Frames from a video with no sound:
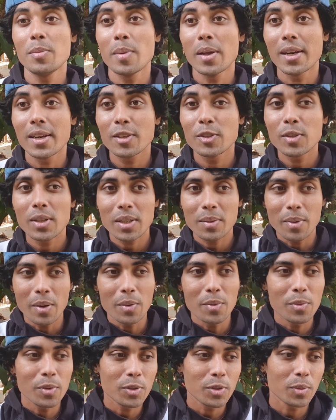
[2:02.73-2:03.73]
এবং মান্না কিন্তু তাকে
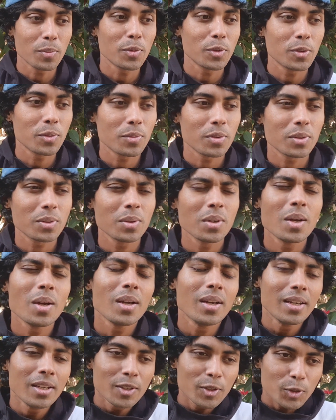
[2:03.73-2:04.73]
ভাবি বলে সম্বোধন করতো
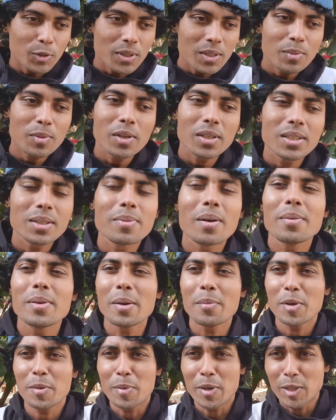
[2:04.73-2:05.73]
তো তিনি বলেন যে ভাবি
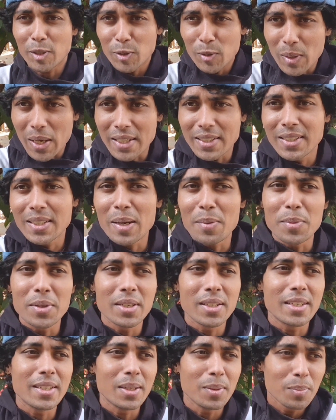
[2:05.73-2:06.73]
আমার বাসা তো কাছে আমি
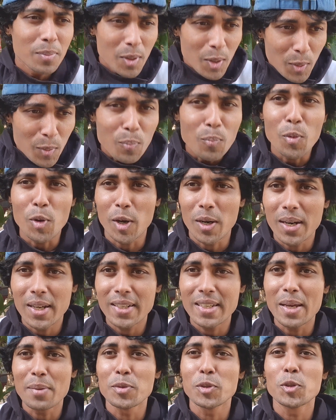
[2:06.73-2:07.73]
কি পর
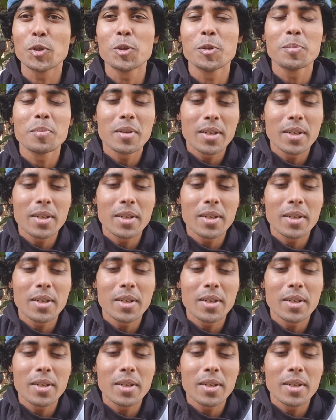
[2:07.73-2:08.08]
নাকি আমি তো